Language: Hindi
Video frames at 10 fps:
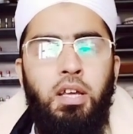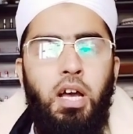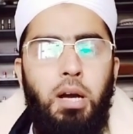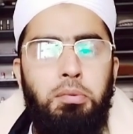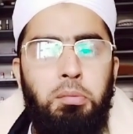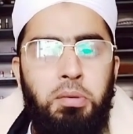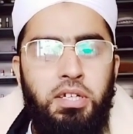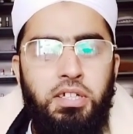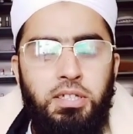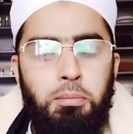आपकी
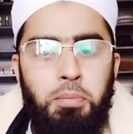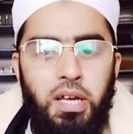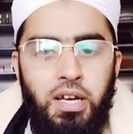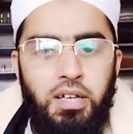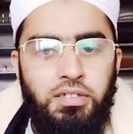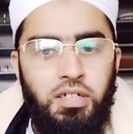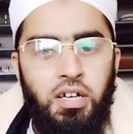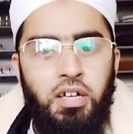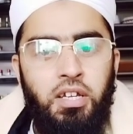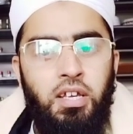बेटी जब बाएं हाथ से
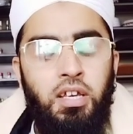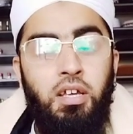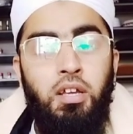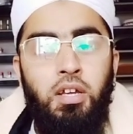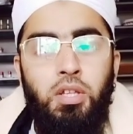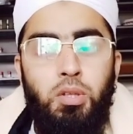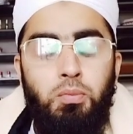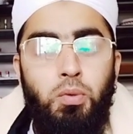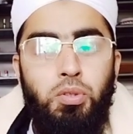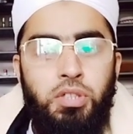खा रही है तो
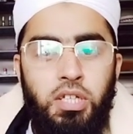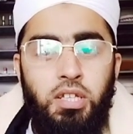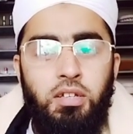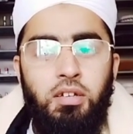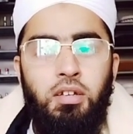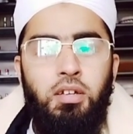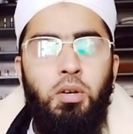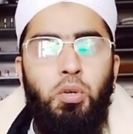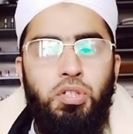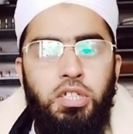वो जिन
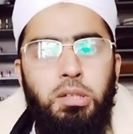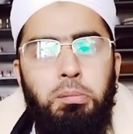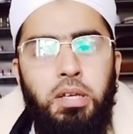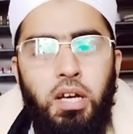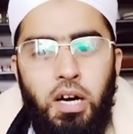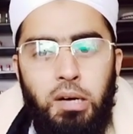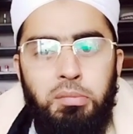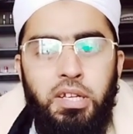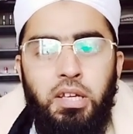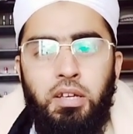और जिन भी आम
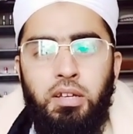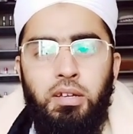नहीं